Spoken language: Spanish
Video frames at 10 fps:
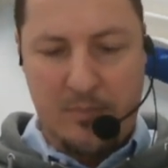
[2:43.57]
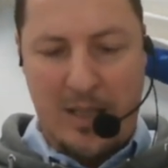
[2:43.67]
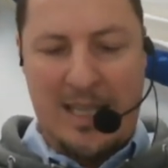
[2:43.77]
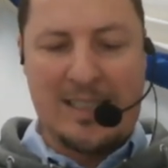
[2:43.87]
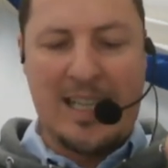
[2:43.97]

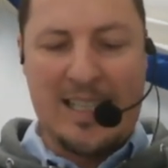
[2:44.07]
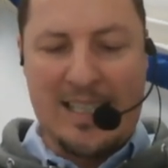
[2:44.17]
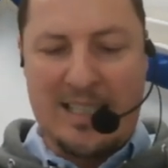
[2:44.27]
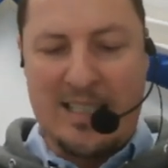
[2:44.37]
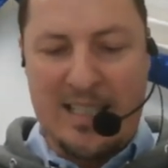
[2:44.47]

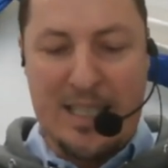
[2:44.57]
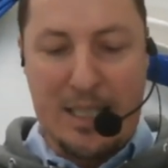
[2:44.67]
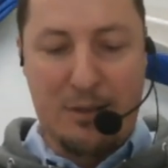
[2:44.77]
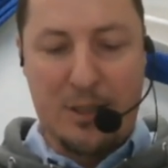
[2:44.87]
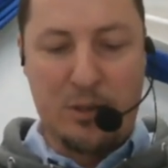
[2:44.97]

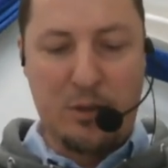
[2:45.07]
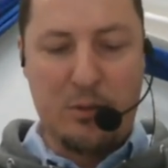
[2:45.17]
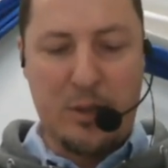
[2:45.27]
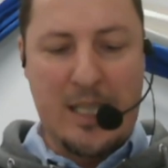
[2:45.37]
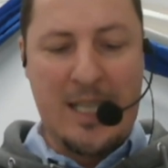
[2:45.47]
enriquecido en
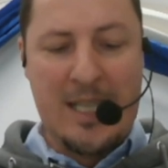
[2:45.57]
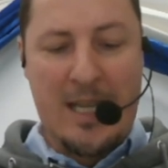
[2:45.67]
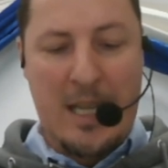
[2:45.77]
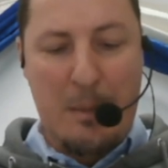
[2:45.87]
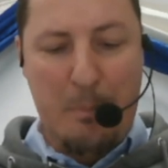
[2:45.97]
toda
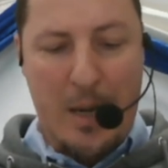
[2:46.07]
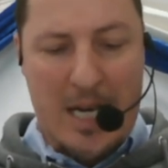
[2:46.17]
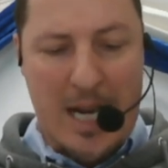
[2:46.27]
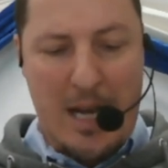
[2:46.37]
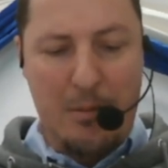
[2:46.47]

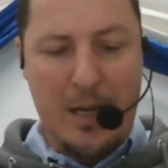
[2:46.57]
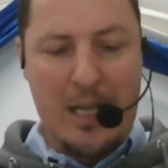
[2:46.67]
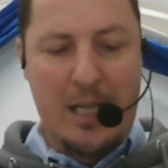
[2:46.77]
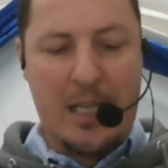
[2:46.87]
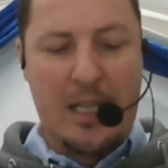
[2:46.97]

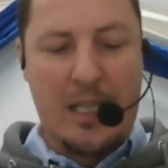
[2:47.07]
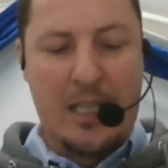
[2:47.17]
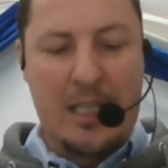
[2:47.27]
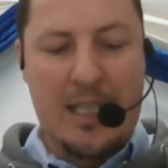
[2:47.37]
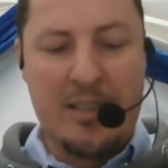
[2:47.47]
palabra
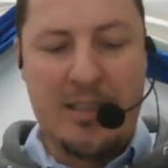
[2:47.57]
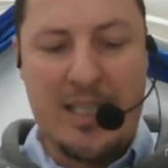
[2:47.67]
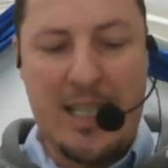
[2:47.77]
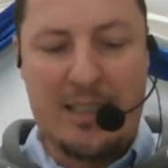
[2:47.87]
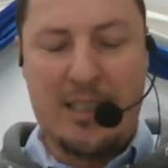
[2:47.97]
y
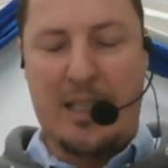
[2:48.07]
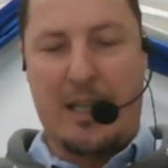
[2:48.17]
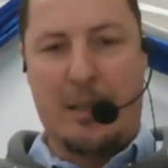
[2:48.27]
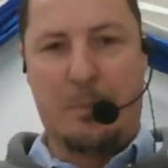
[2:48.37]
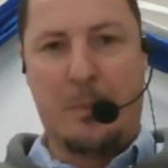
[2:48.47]
ciencia.